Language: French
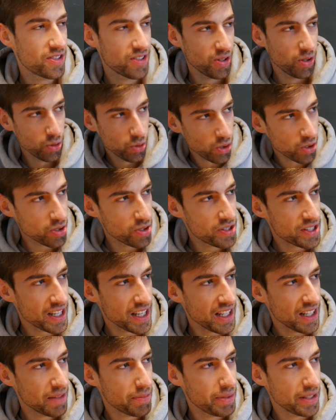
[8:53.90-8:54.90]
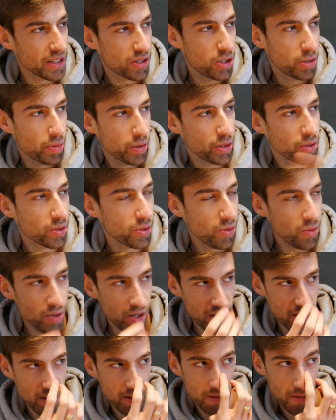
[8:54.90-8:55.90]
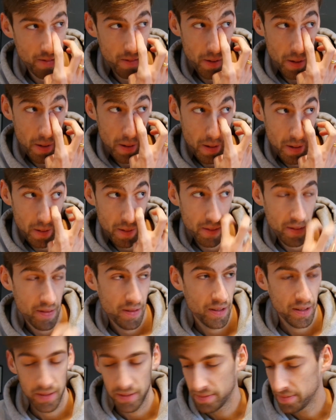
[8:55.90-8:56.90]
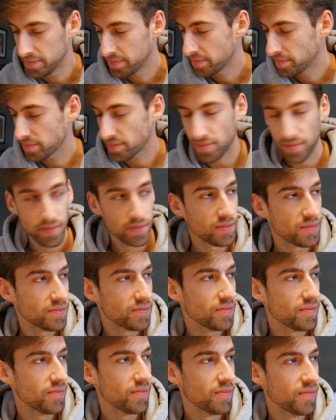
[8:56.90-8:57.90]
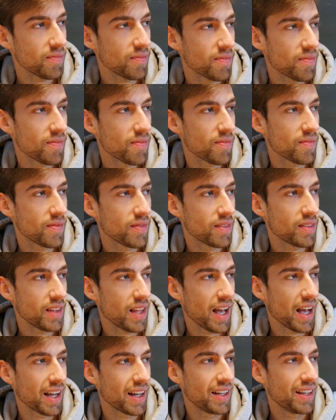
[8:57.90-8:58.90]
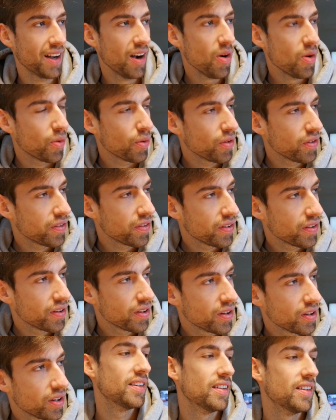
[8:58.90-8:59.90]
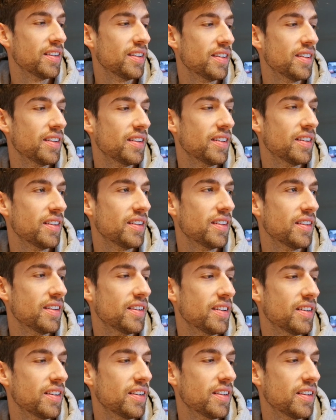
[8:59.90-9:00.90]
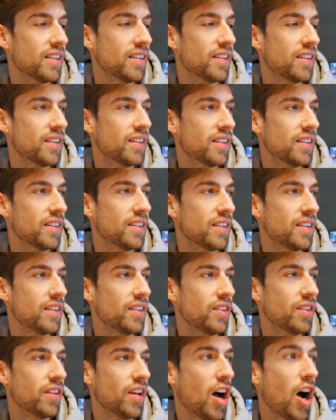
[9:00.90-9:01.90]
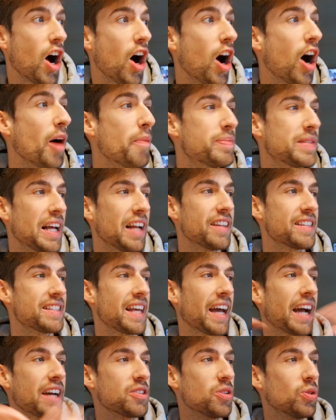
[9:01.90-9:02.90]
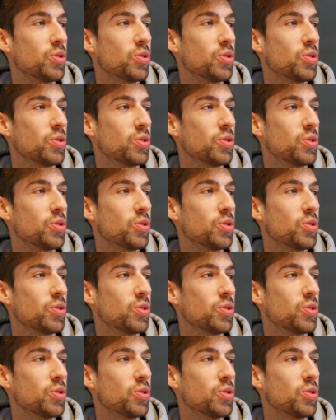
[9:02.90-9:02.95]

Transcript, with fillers: autour du sel, puis il coupe un trou, genre. Non. la gonfle, gars. la gonfle. La gonfle? Mm-hmm. T'as -hmm. Ça t'as ton sel dessus. Ah, puis hein. ça, reste